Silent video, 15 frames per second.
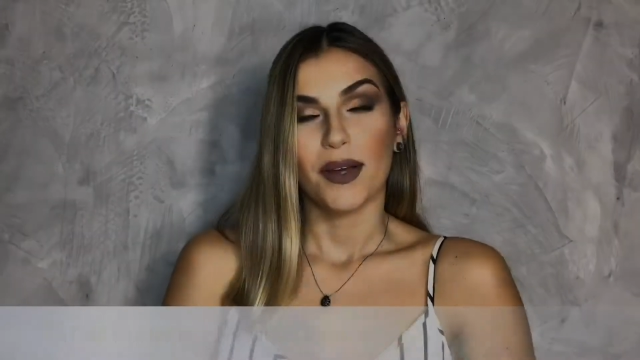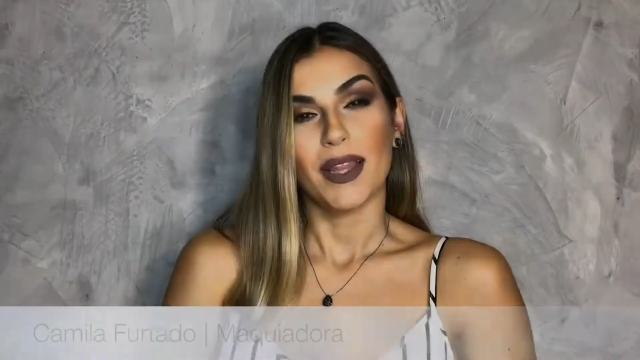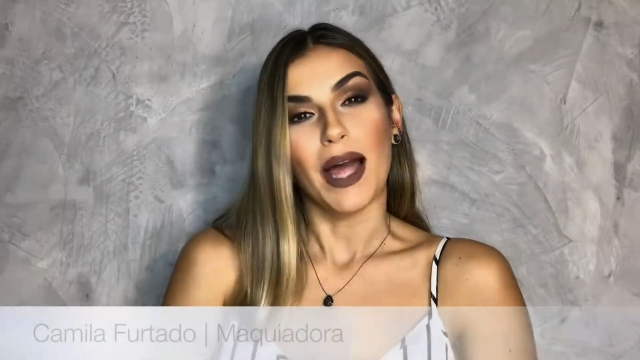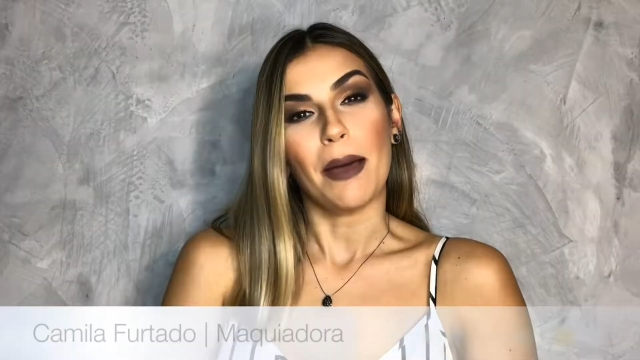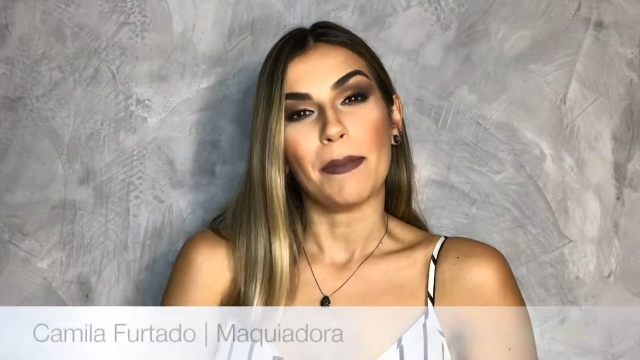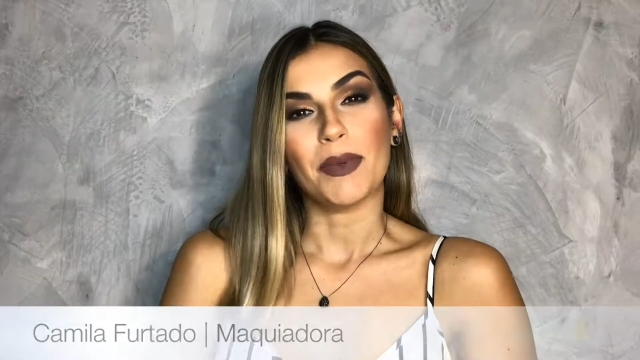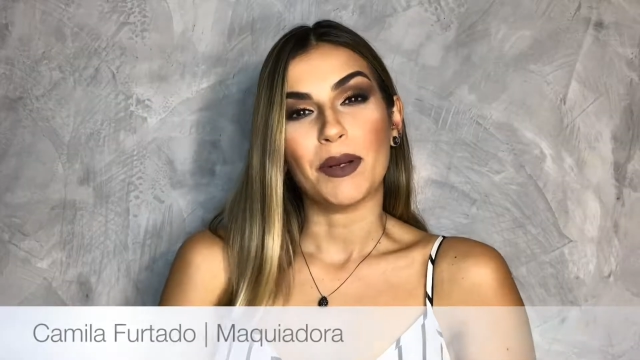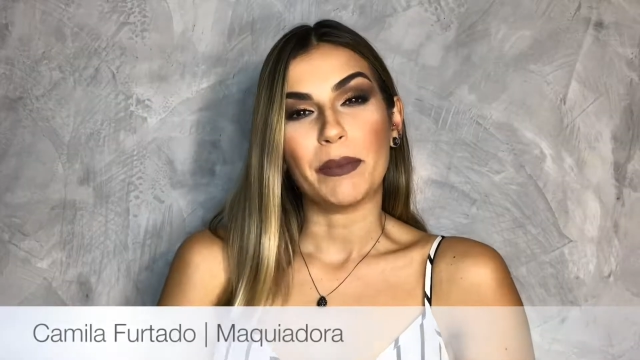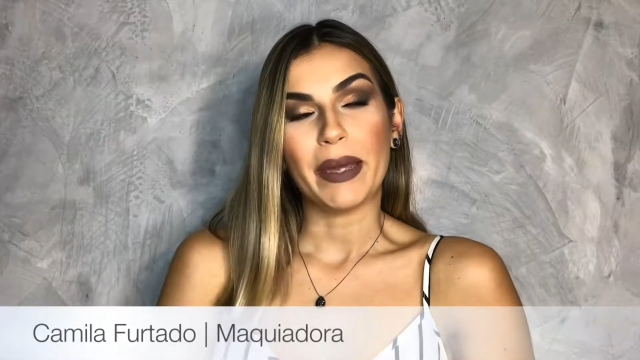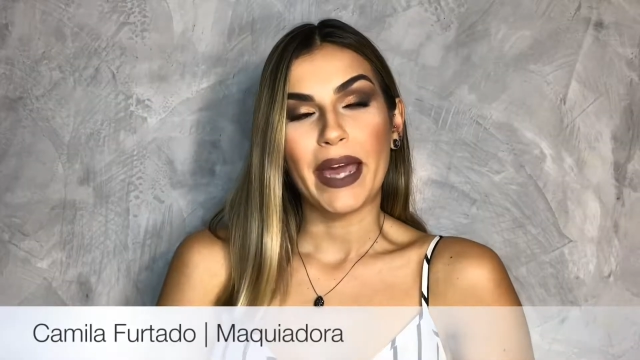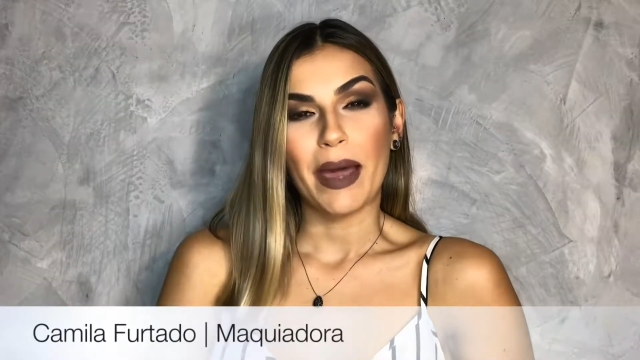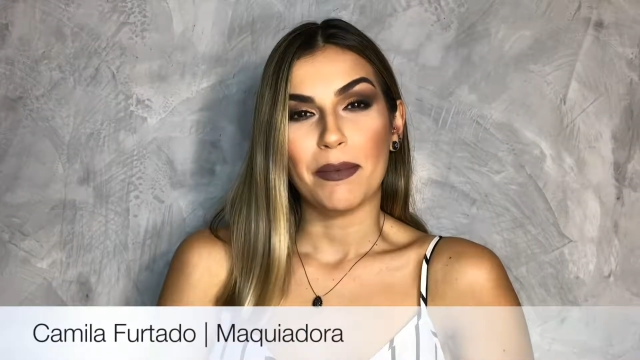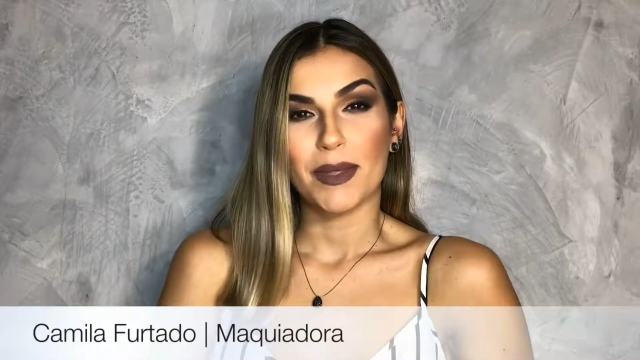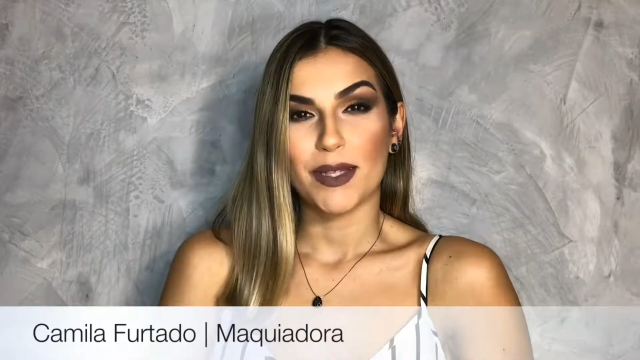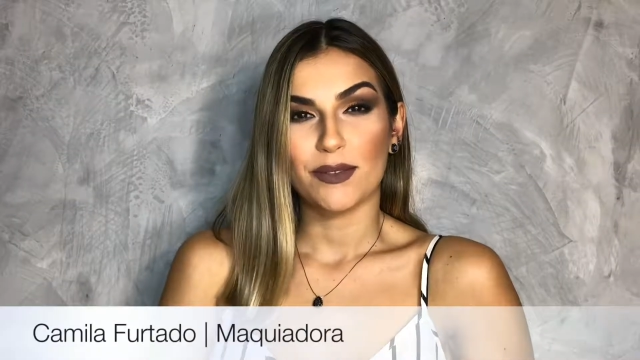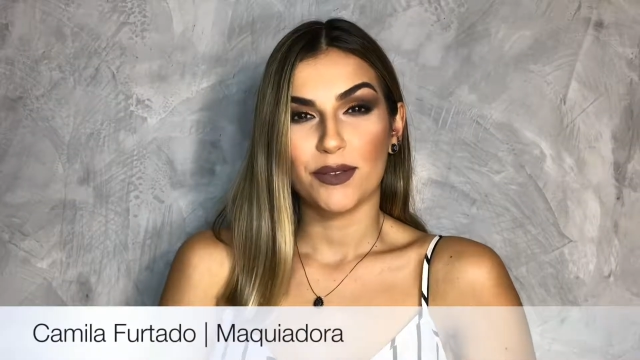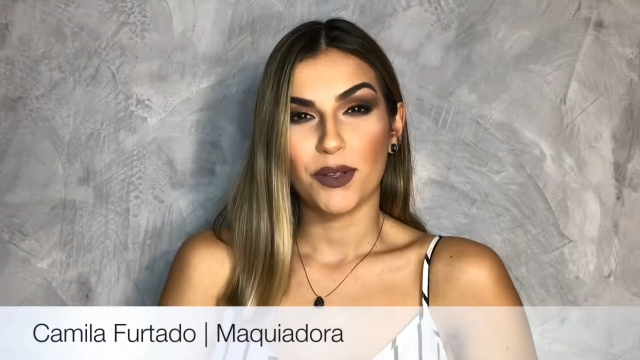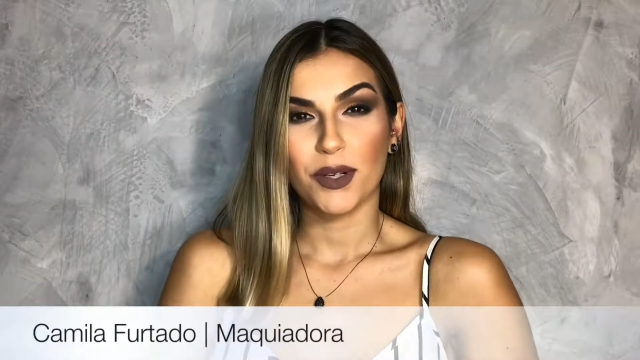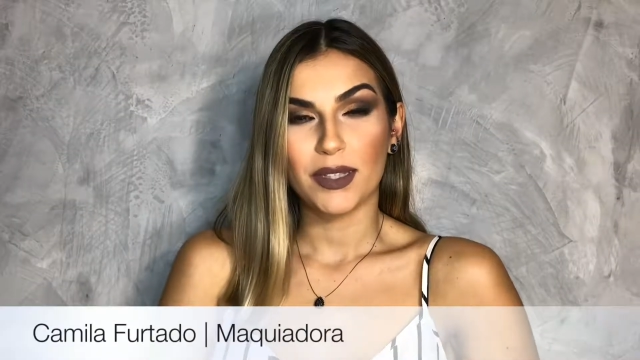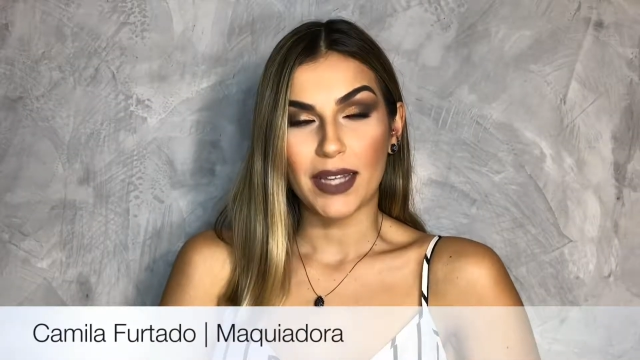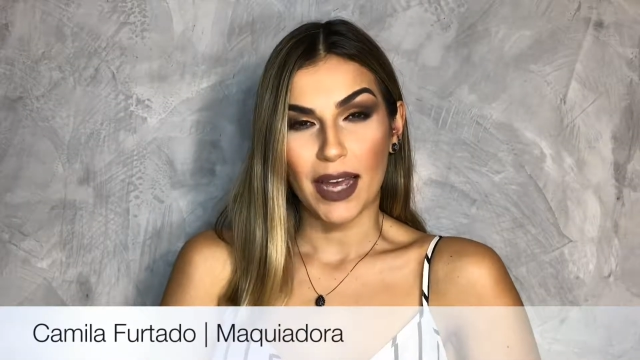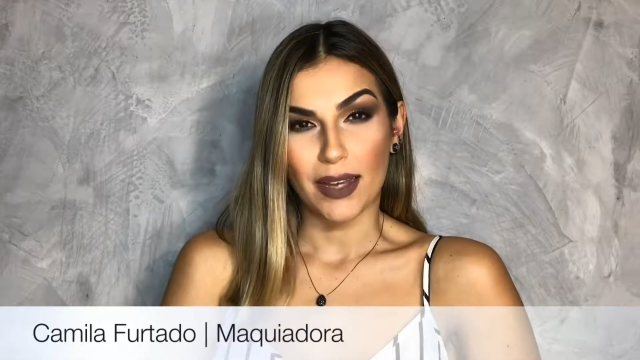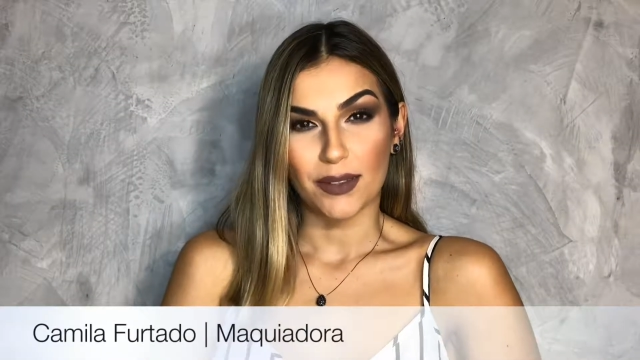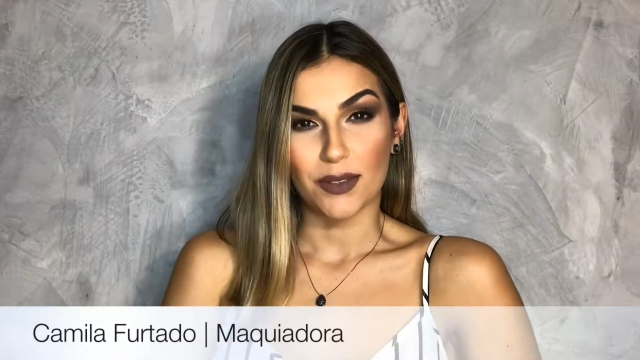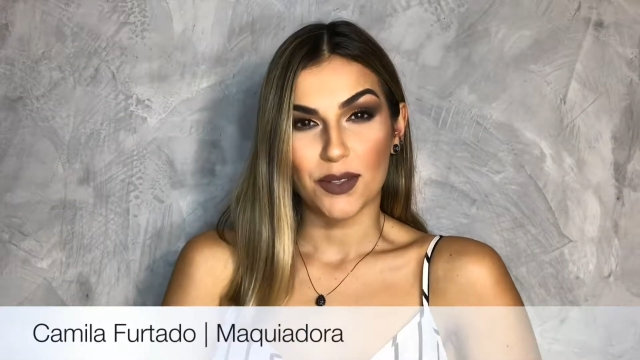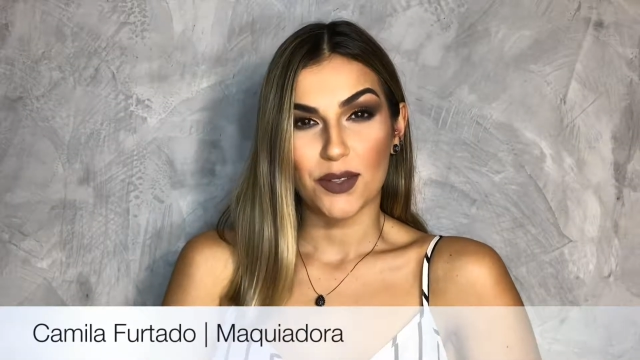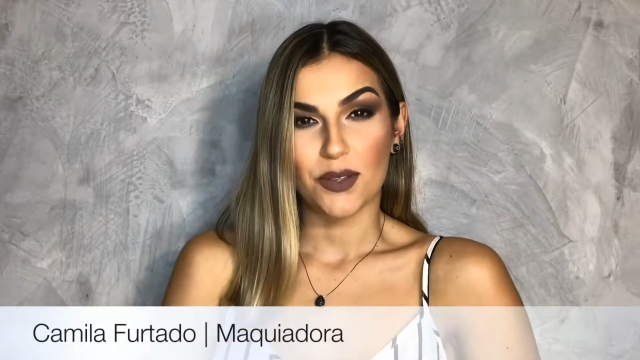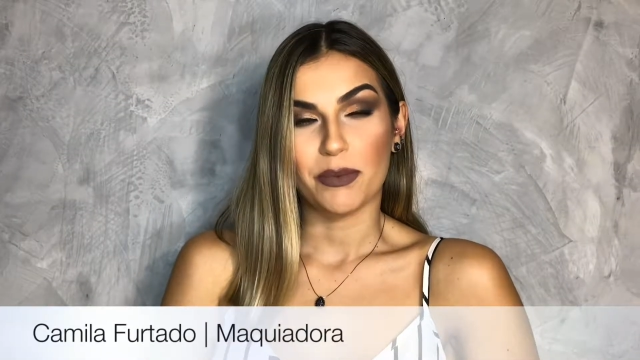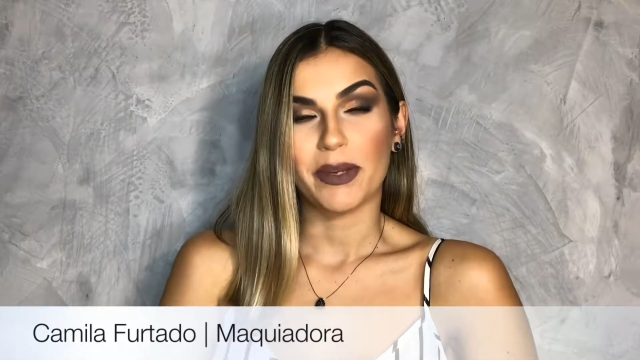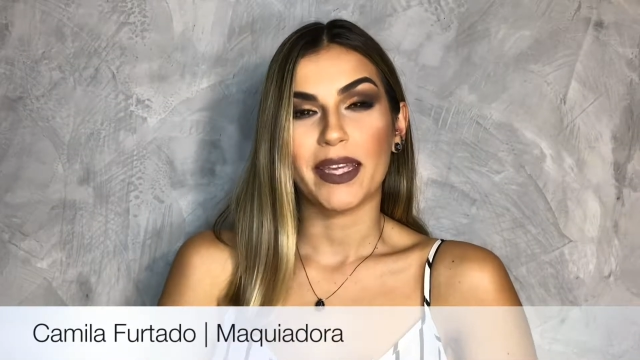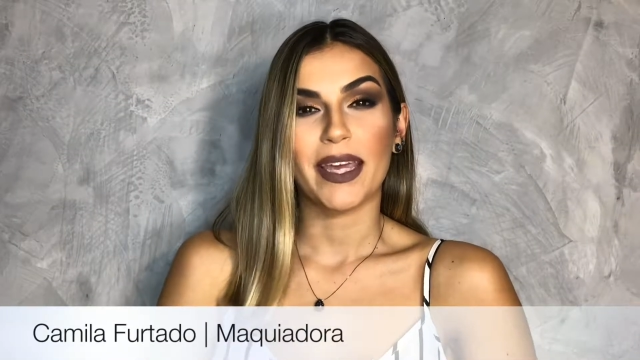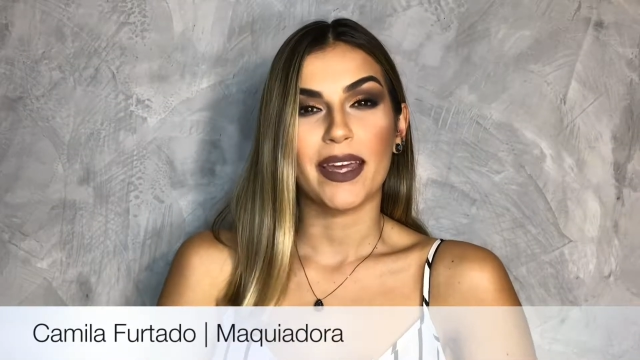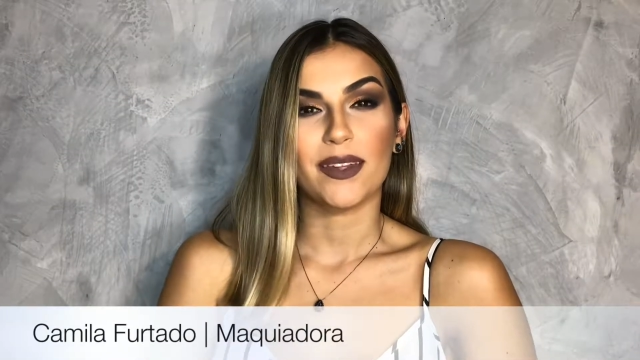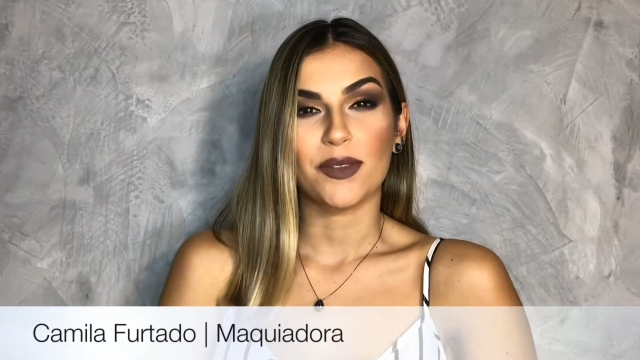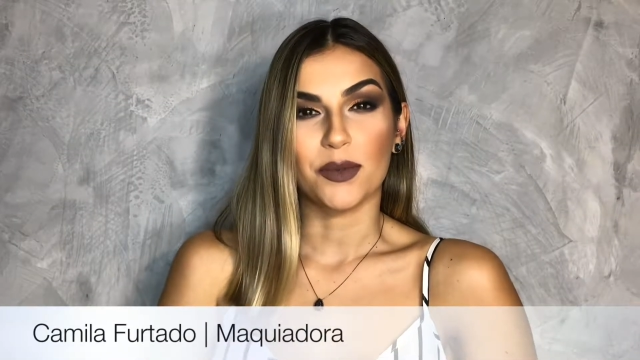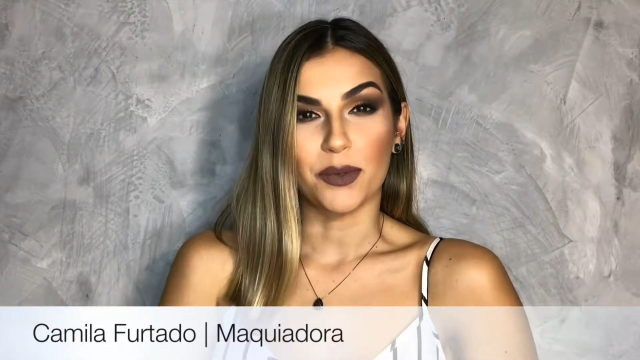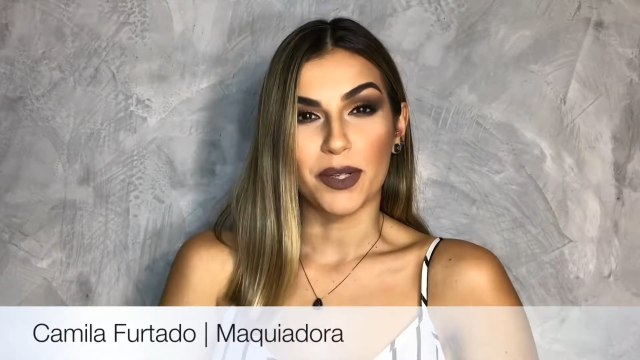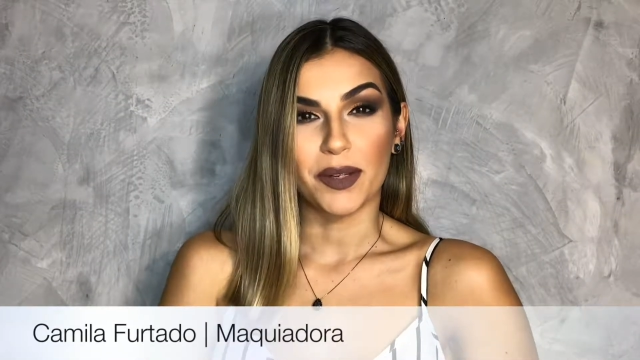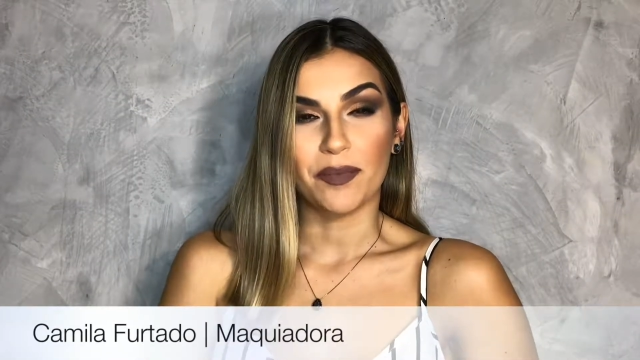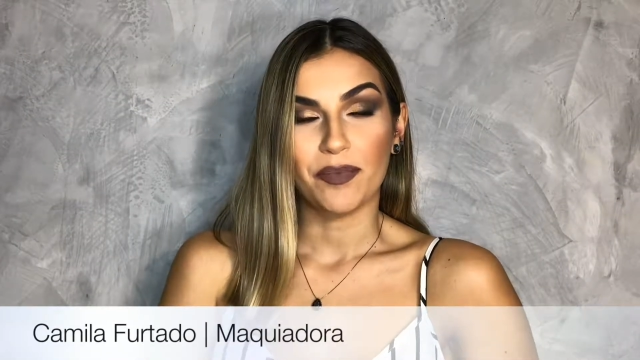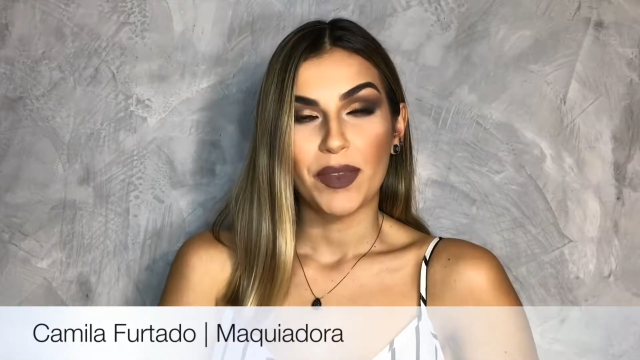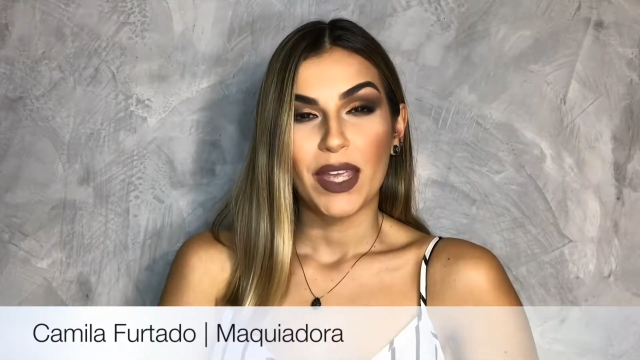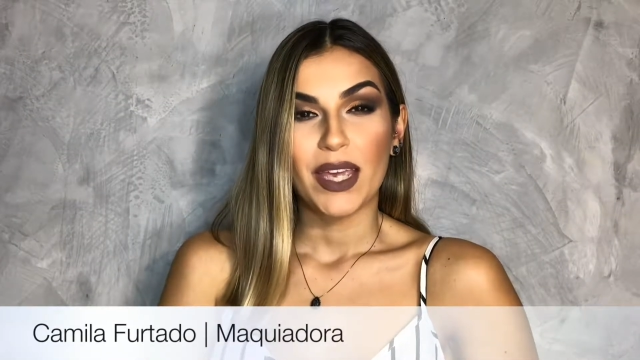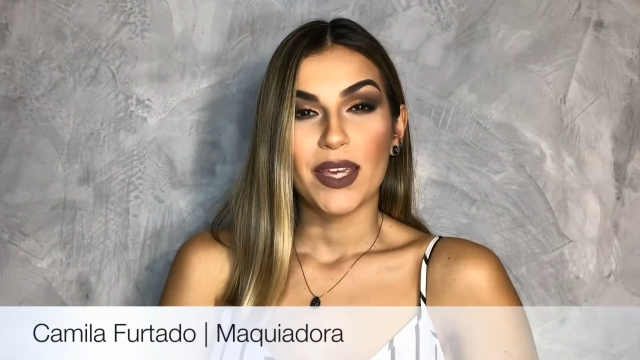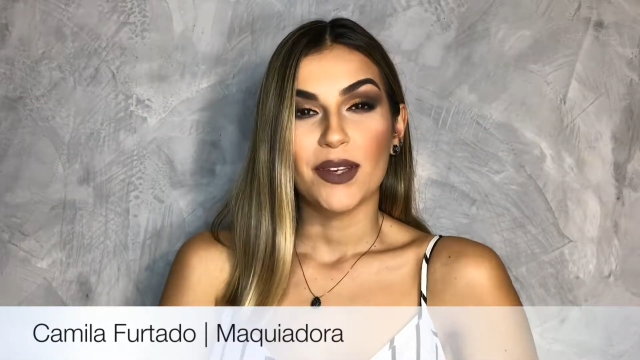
Olá, meu nome é Camila Furtado, sou maquiadora